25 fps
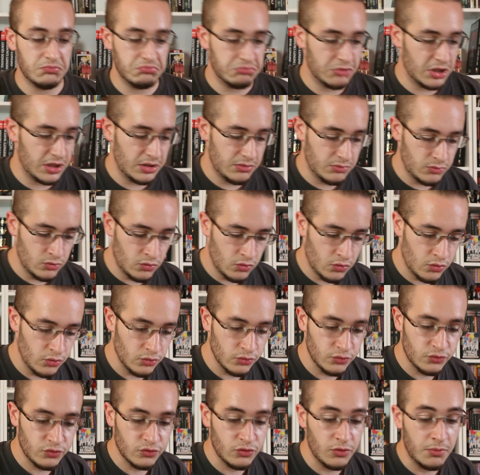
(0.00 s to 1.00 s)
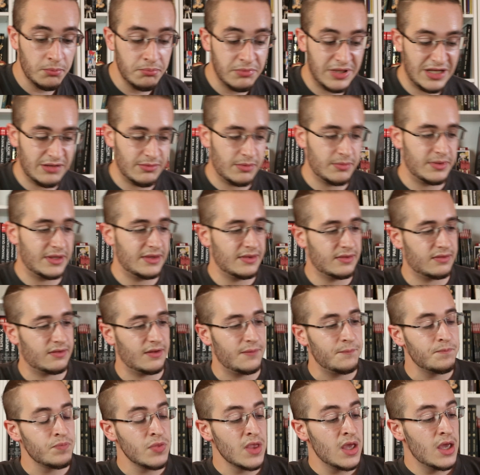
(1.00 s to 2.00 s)
che non conosco
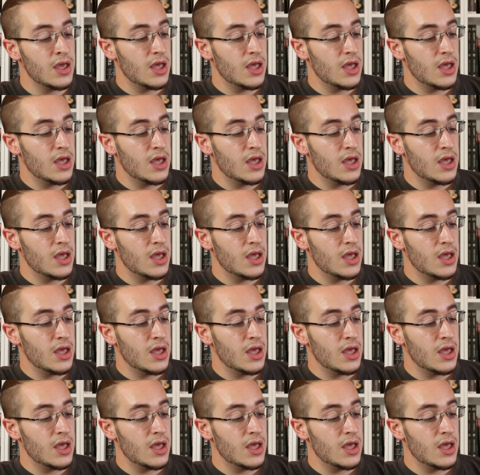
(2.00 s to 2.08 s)
minimamente.